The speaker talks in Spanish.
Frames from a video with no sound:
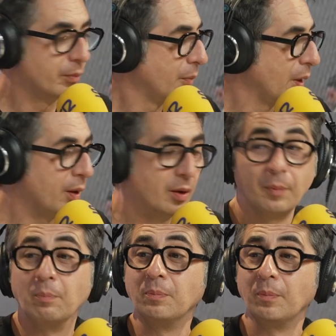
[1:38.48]

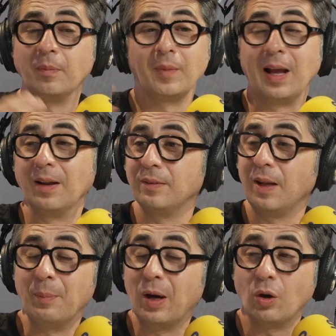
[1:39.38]
Tengo. Mira.
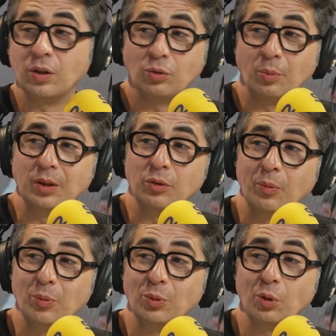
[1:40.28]
El mejor instrumento
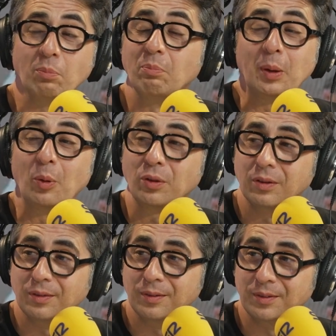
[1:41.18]
del mundo, mi voz.